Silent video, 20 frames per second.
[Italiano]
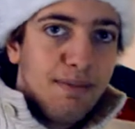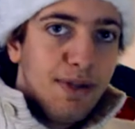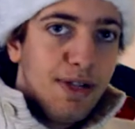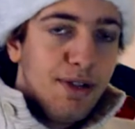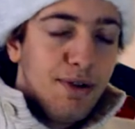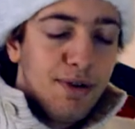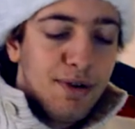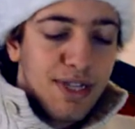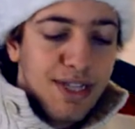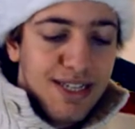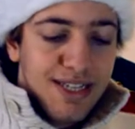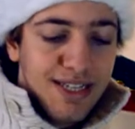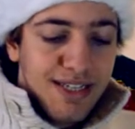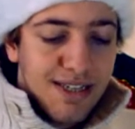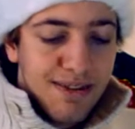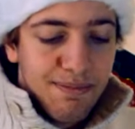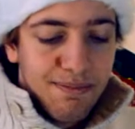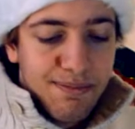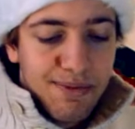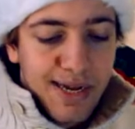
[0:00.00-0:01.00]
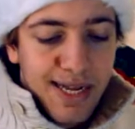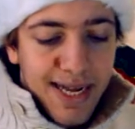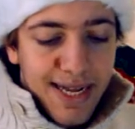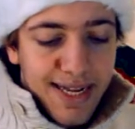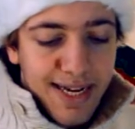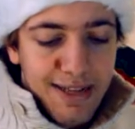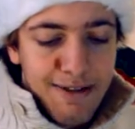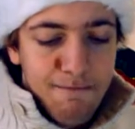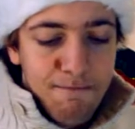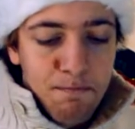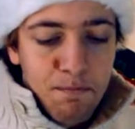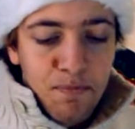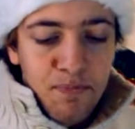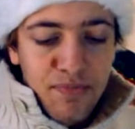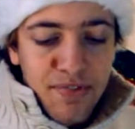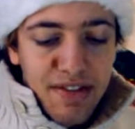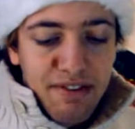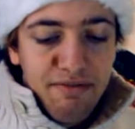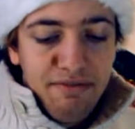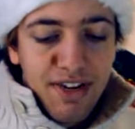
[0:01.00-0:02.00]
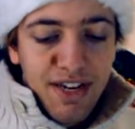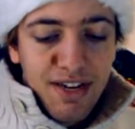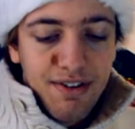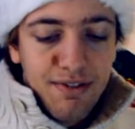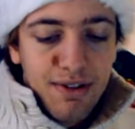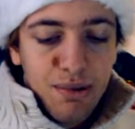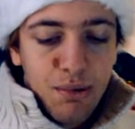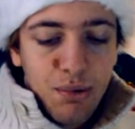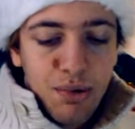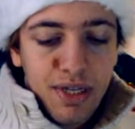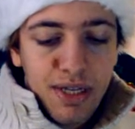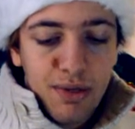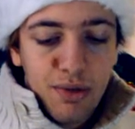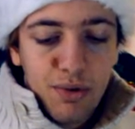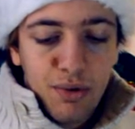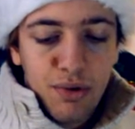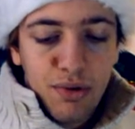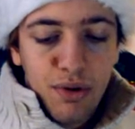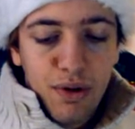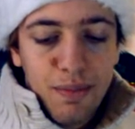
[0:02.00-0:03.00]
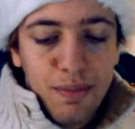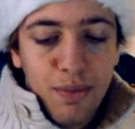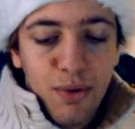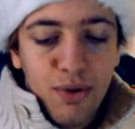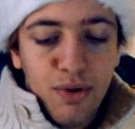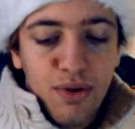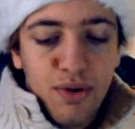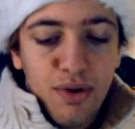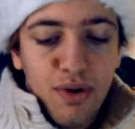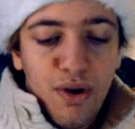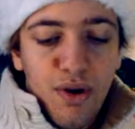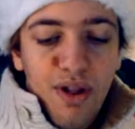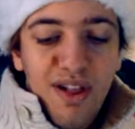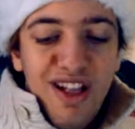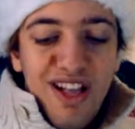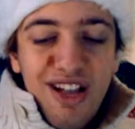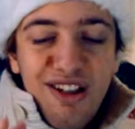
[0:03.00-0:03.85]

milioni di esemplari e venne venduta in tutto il mondo